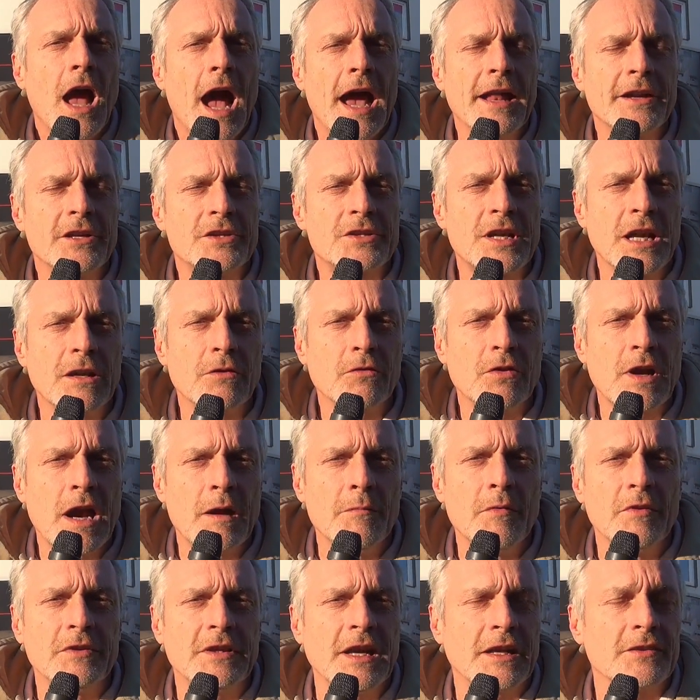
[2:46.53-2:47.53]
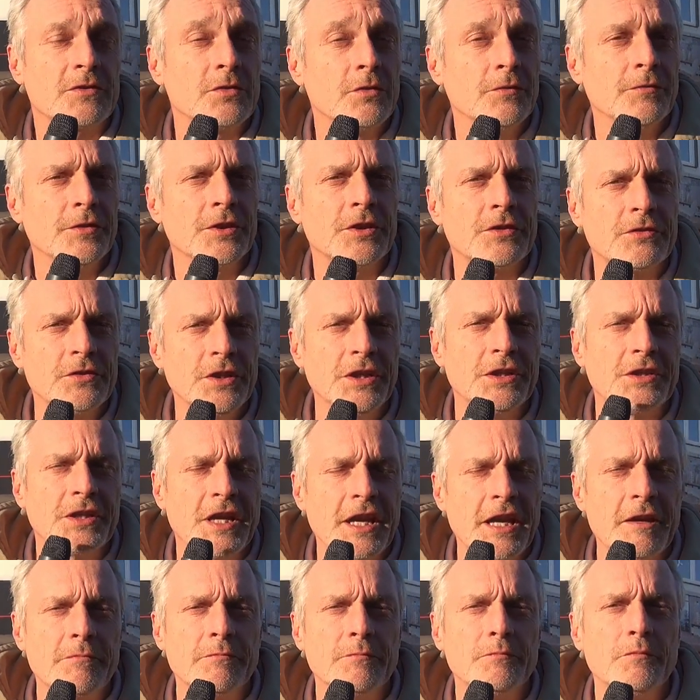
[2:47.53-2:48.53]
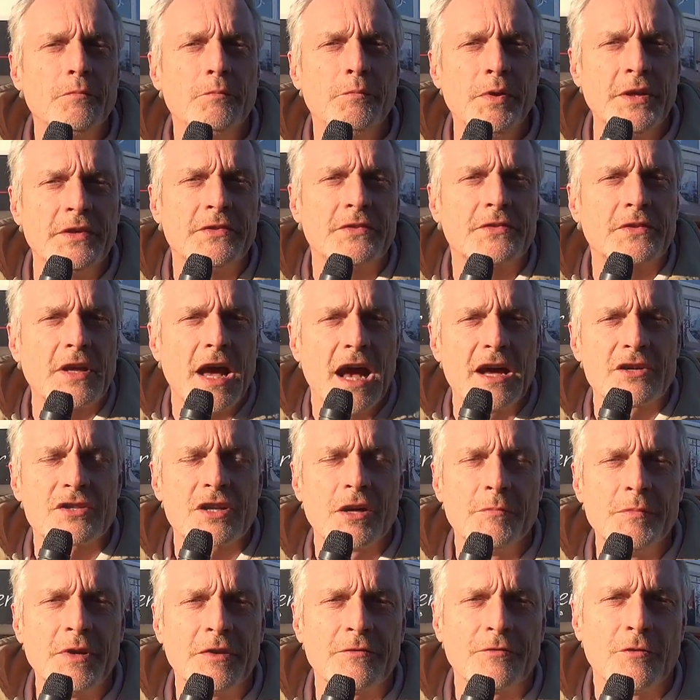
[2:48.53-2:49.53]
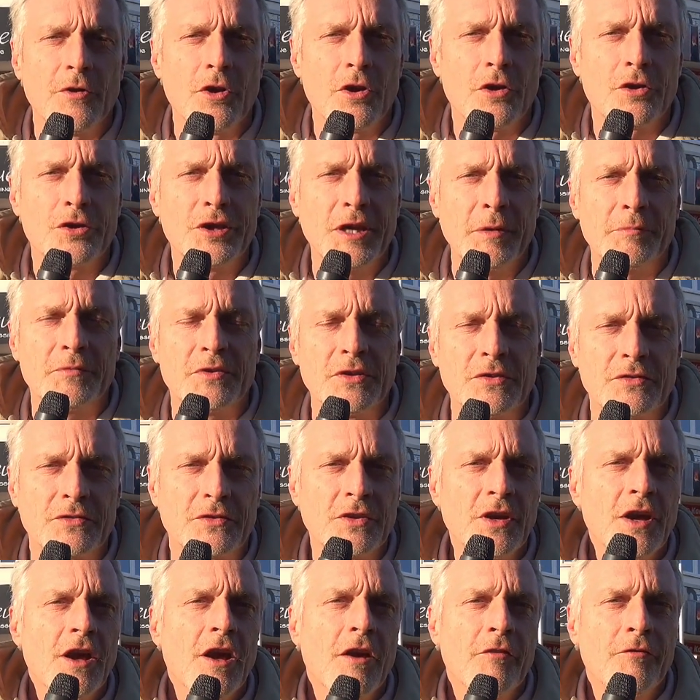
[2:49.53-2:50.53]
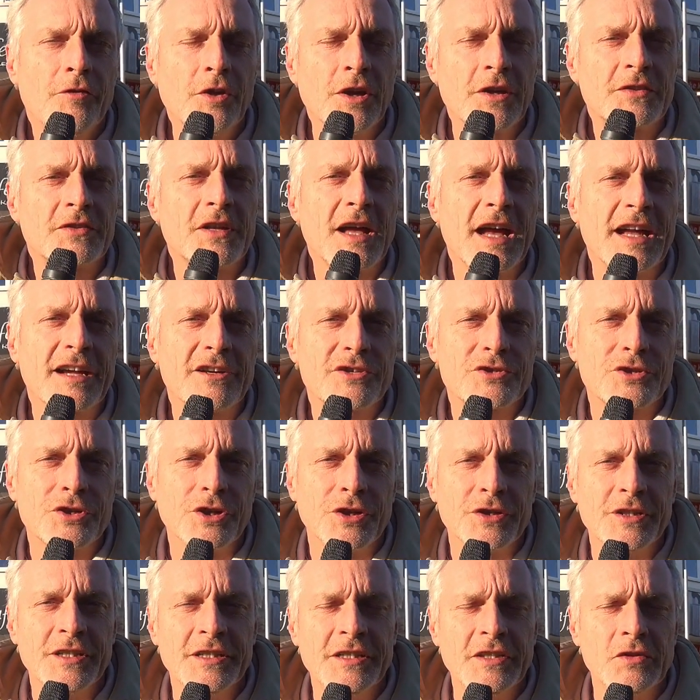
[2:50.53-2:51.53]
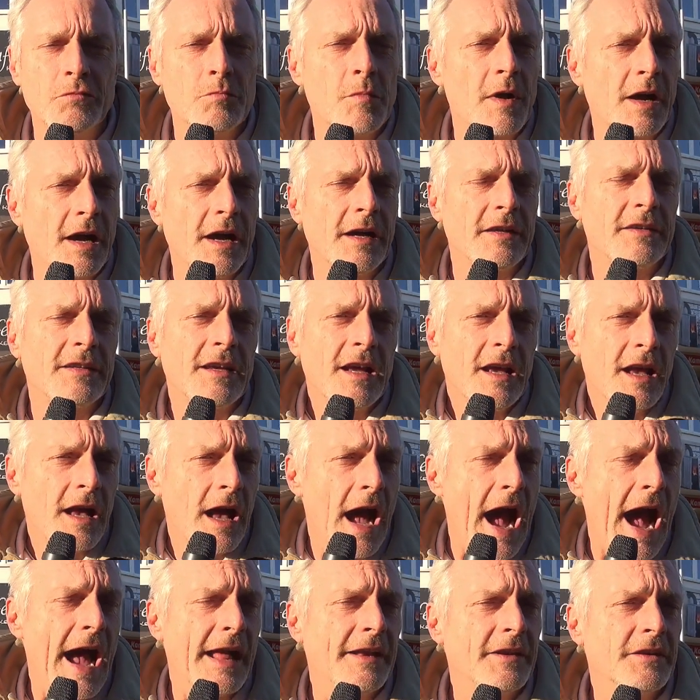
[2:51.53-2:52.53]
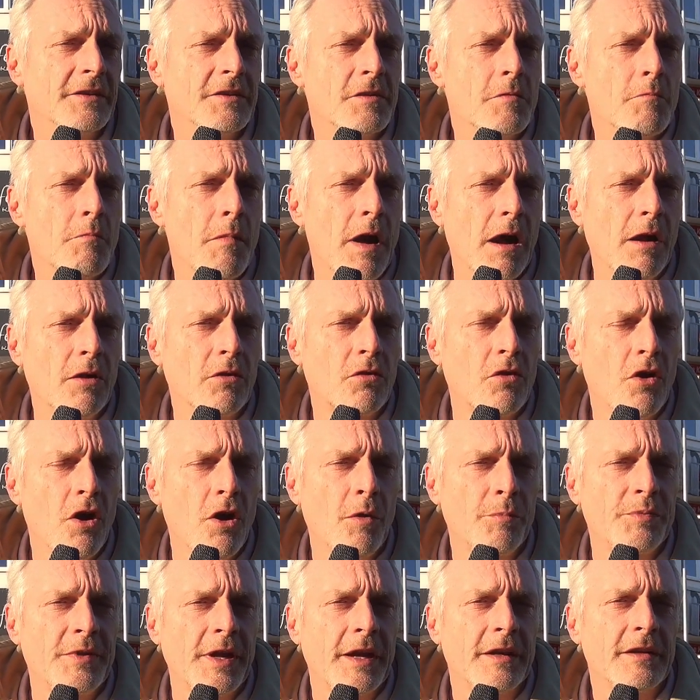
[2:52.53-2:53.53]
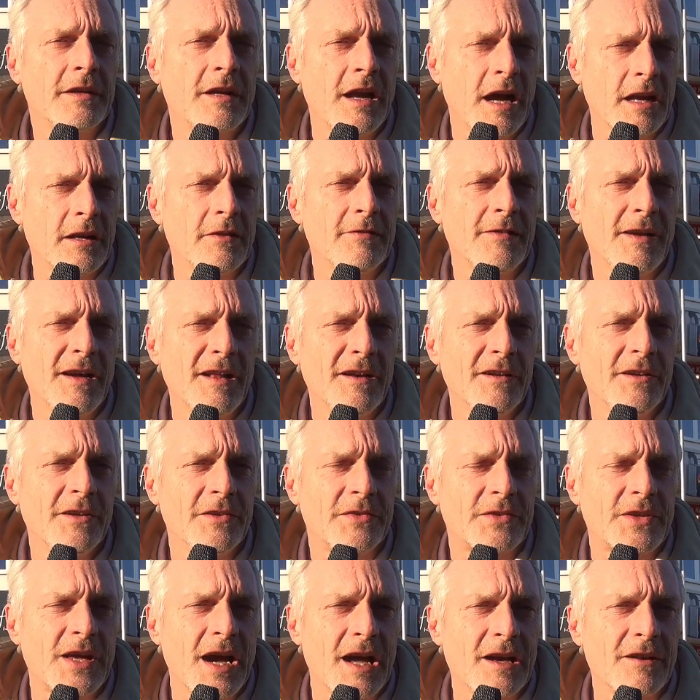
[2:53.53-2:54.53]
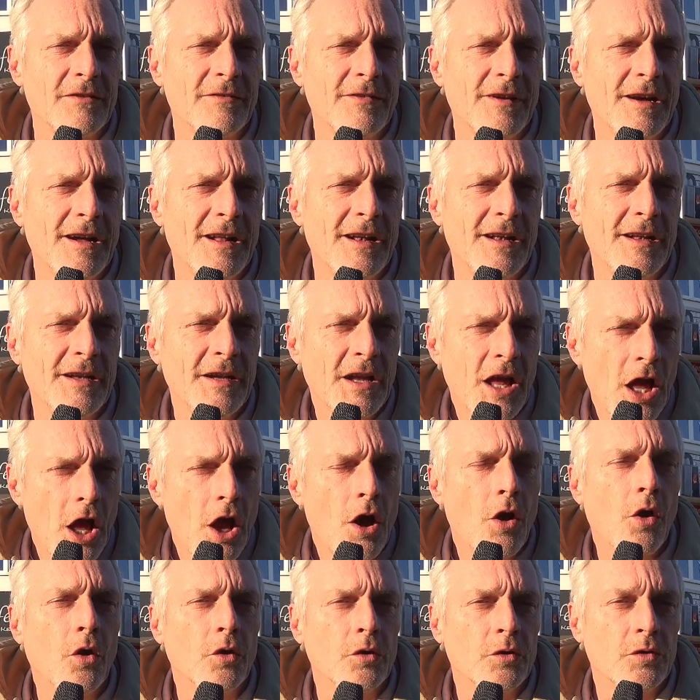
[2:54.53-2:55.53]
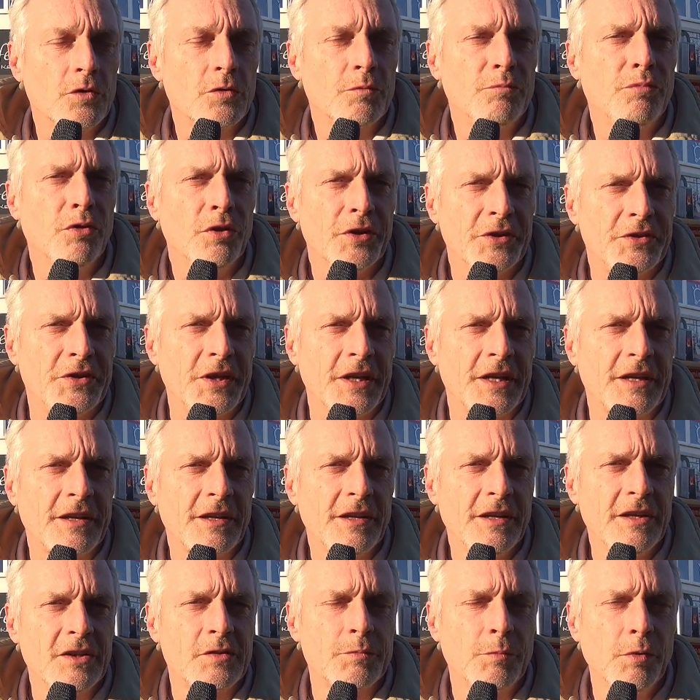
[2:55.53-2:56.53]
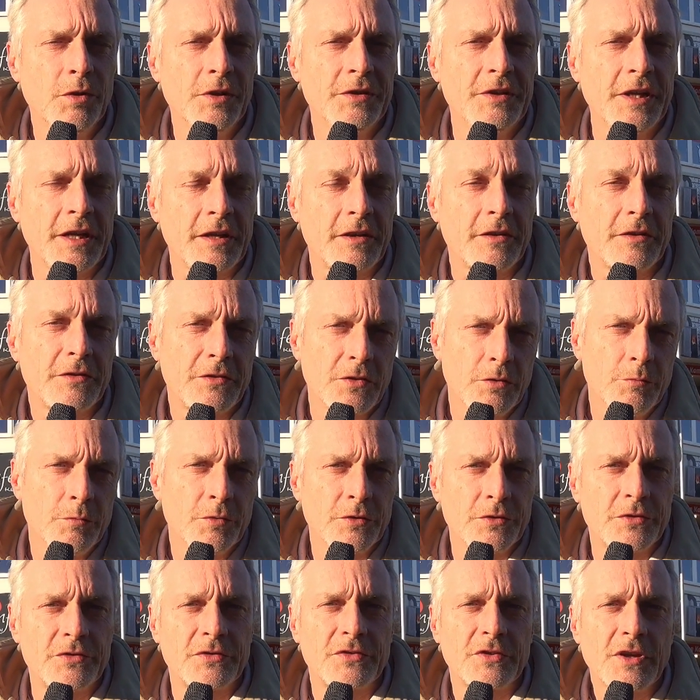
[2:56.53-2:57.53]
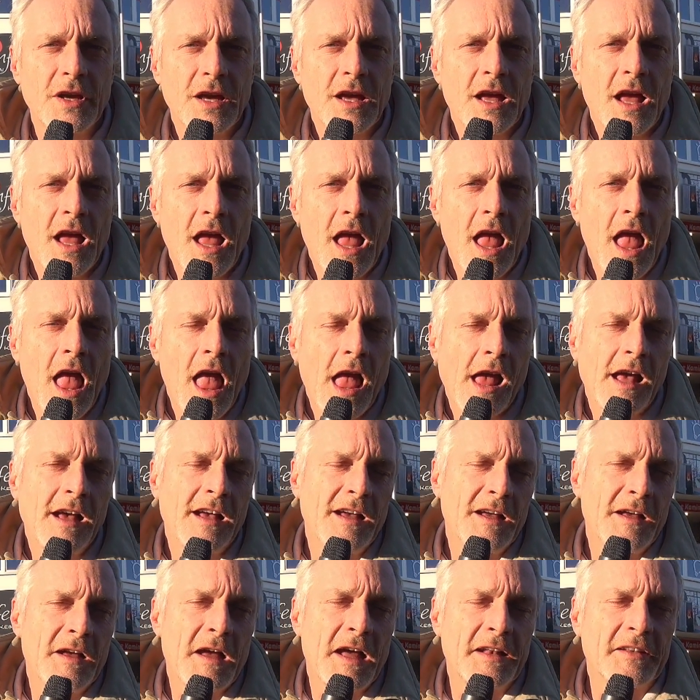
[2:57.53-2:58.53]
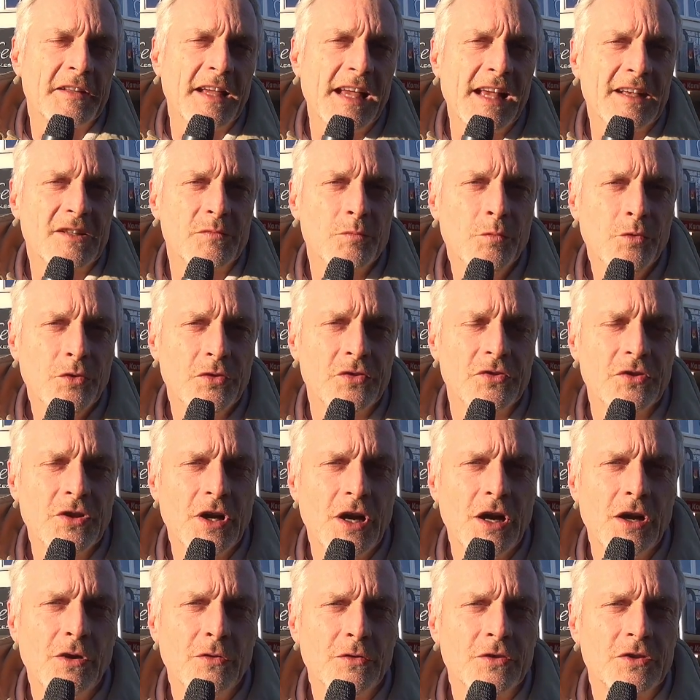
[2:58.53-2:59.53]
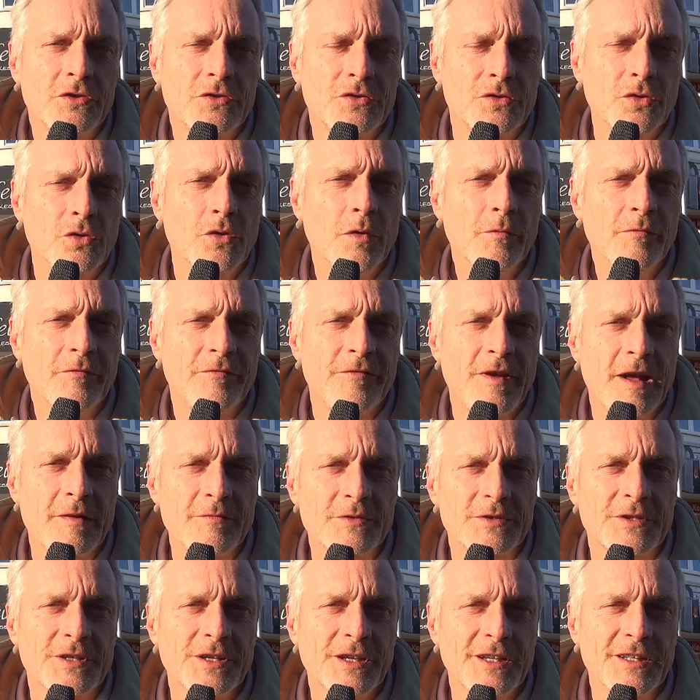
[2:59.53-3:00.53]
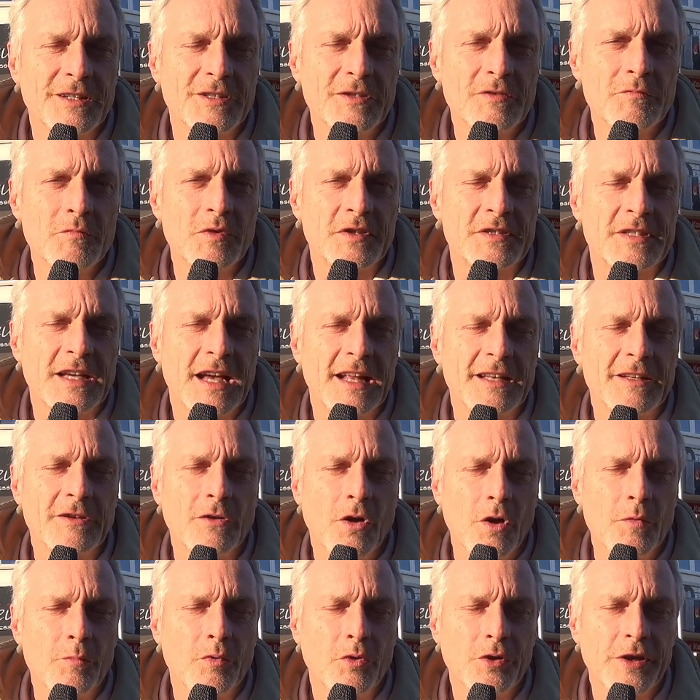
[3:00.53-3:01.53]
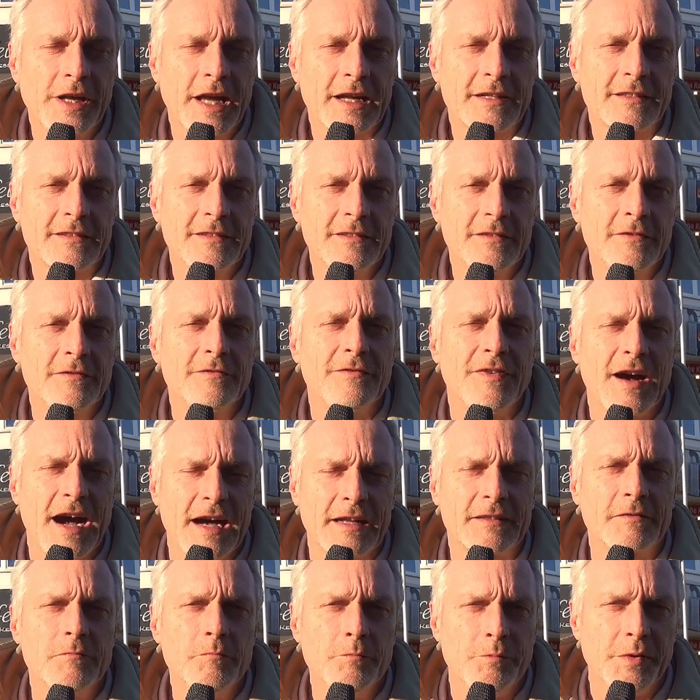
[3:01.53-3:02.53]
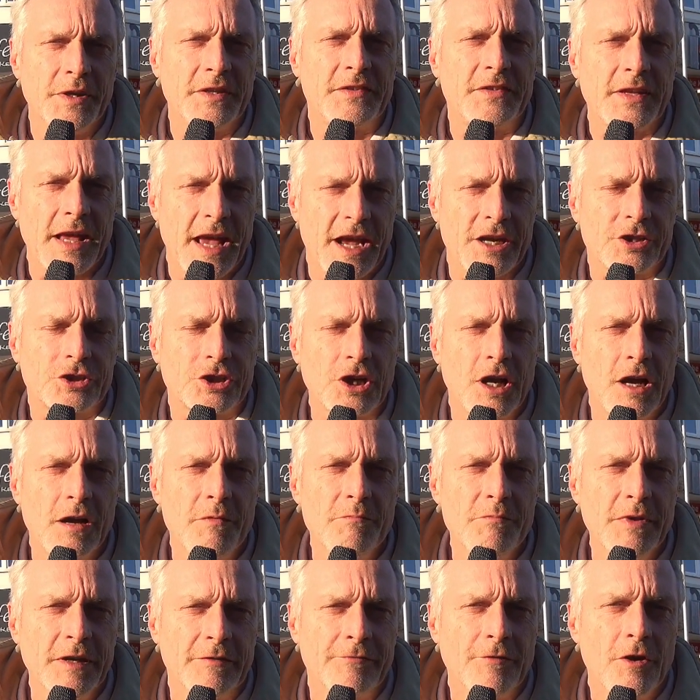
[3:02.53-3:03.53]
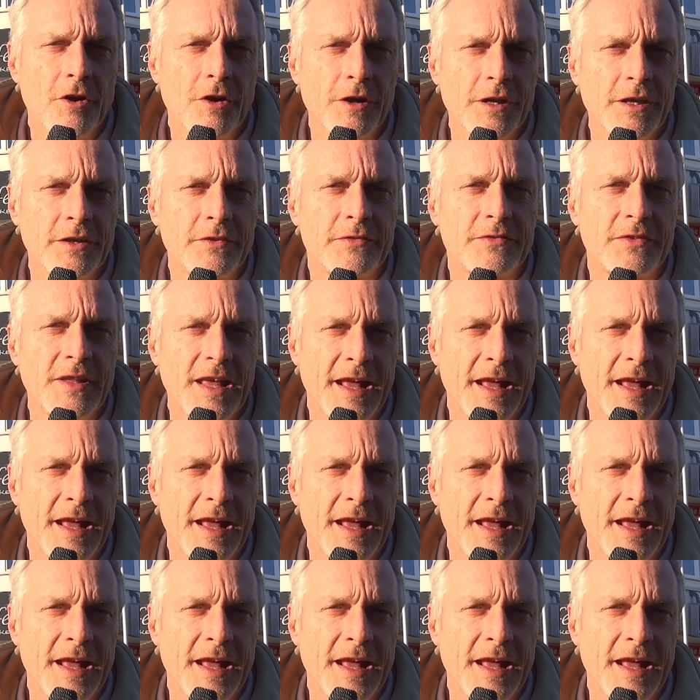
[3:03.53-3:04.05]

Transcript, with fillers: Eine Stellungnahme dazu wird es nicht geben. Bis Aschermittwoch gibt es für das Dreigestirn in diesem Bereich einen Maulkorb, denn Karneval ist Karneval und Politik ist Politik. So muss äh, Andreas Müßner und Zukunft Wermelskirchen mit seinen neuen neuen Projekten warten, bis Escher Mittwoch ist.